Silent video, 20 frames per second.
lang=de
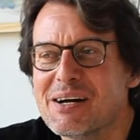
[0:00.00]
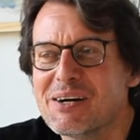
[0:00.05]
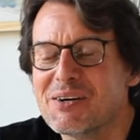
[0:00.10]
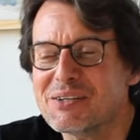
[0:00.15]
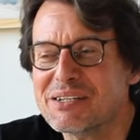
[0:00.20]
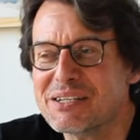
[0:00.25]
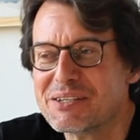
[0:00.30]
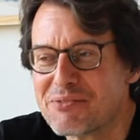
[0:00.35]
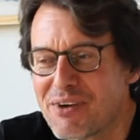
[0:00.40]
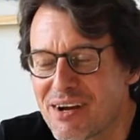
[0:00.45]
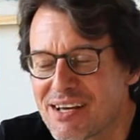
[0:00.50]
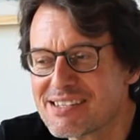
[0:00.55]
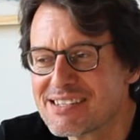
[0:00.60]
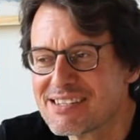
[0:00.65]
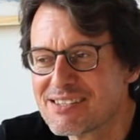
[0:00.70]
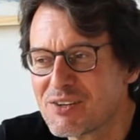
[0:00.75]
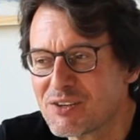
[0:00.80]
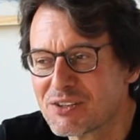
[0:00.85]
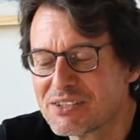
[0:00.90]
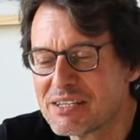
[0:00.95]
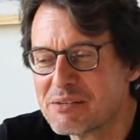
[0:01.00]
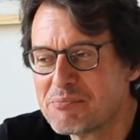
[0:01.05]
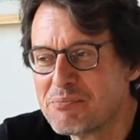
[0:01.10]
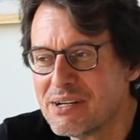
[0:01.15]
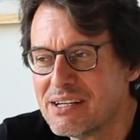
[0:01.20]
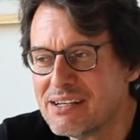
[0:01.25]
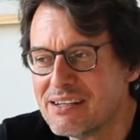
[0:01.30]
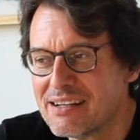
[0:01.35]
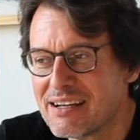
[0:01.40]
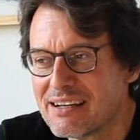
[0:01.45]
Und ich weiß es noch, ich
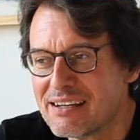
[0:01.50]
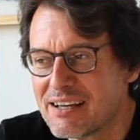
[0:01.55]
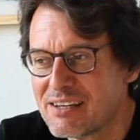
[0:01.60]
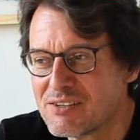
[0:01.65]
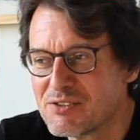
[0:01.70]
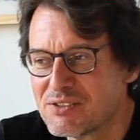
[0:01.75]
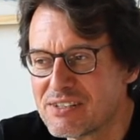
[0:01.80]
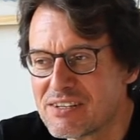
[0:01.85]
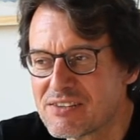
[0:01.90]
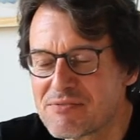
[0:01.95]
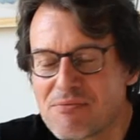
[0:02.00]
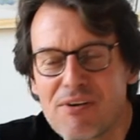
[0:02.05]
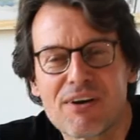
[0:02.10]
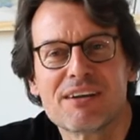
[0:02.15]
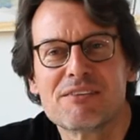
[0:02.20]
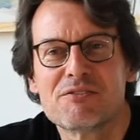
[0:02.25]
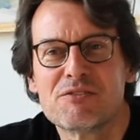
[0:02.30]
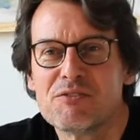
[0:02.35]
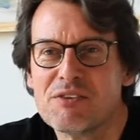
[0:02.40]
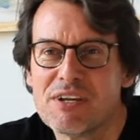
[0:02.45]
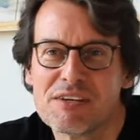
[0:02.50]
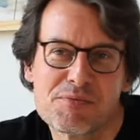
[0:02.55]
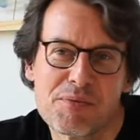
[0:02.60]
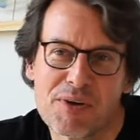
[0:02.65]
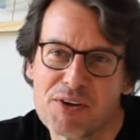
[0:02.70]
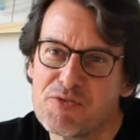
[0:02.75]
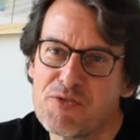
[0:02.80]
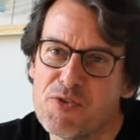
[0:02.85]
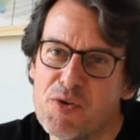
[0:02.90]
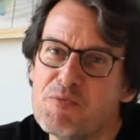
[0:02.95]
bin, also das, war, das
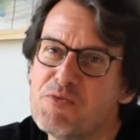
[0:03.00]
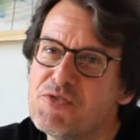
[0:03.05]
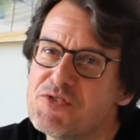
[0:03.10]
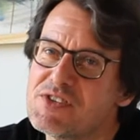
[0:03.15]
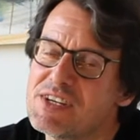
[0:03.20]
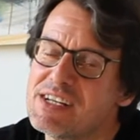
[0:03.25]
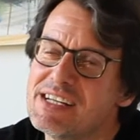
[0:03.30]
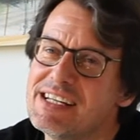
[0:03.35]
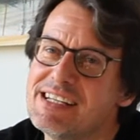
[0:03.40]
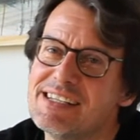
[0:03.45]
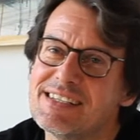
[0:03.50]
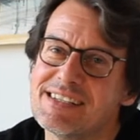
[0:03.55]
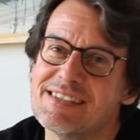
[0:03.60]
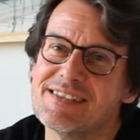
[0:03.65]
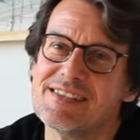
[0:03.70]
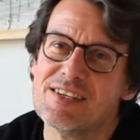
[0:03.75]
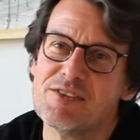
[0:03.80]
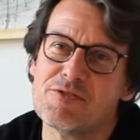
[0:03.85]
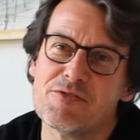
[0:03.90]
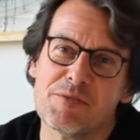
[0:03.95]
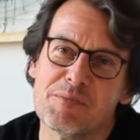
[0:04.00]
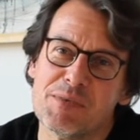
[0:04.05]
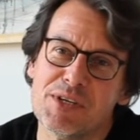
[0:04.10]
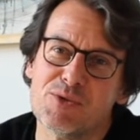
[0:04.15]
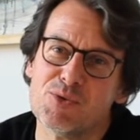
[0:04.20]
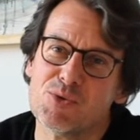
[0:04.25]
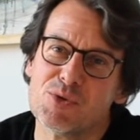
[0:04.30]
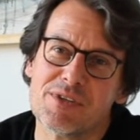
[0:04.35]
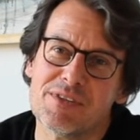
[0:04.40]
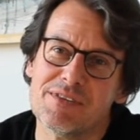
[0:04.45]
waren 15 intensive
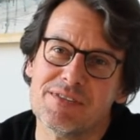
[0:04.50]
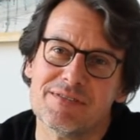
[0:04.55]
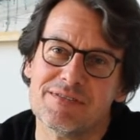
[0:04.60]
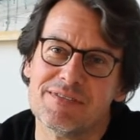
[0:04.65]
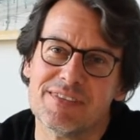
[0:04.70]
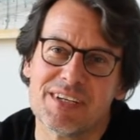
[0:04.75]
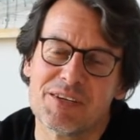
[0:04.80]
Minuten.